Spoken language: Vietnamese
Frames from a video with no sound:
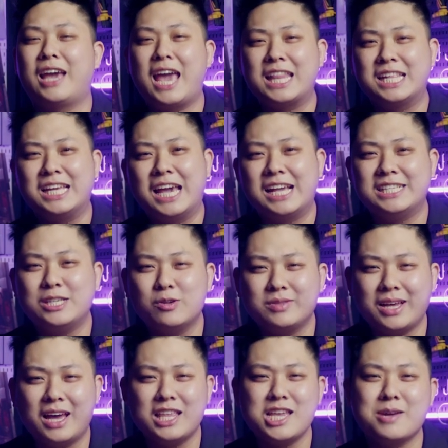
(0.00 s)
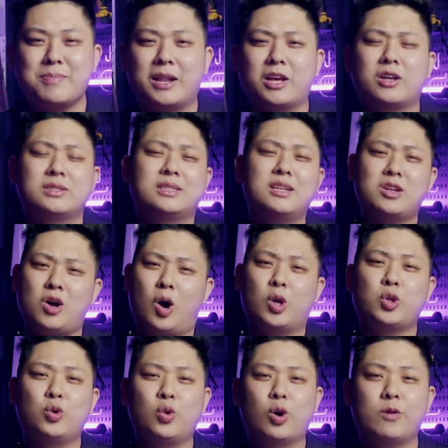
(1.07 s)
nghe thì nghề siêu dễ nhưng mà lại rất khó
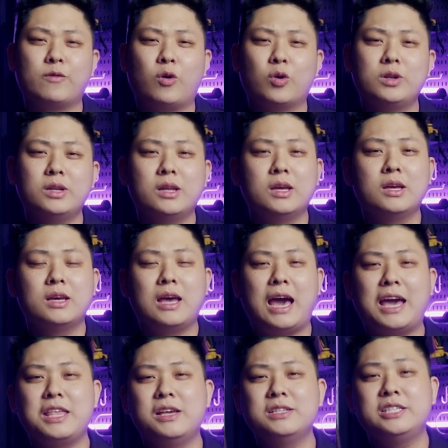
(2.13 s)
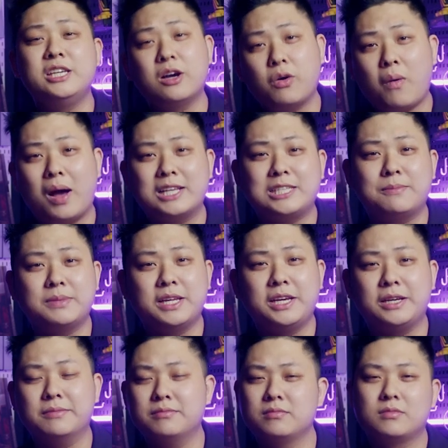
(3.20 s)
thu hồi vốn, hay như chìa khóa trăm
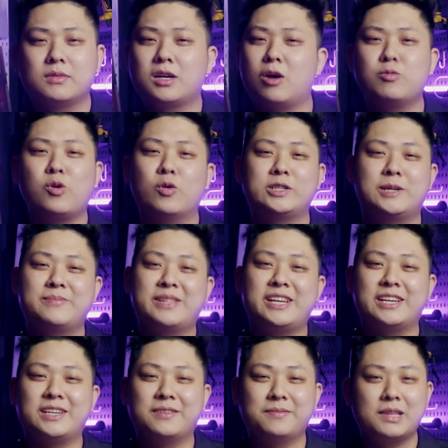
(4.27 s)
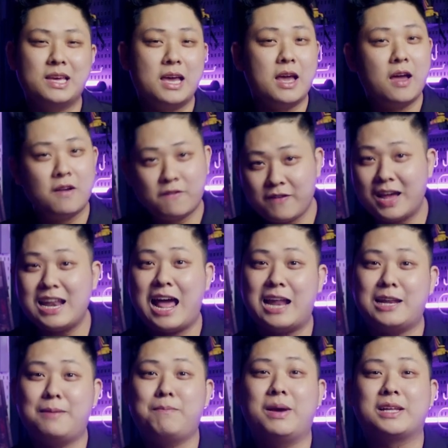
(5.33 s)
tỷ, không nổi trăm tỷ. Phát
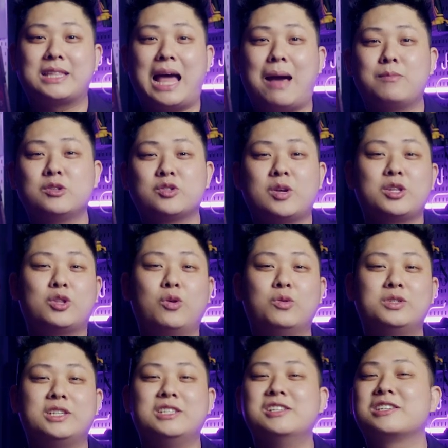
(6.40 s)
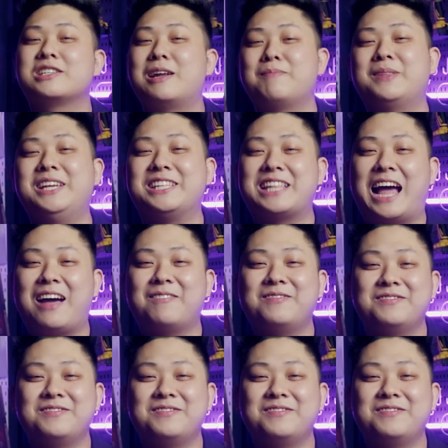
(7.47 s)
đạn 578 nhưng doanh thu chỉ được 5 tỷ 8.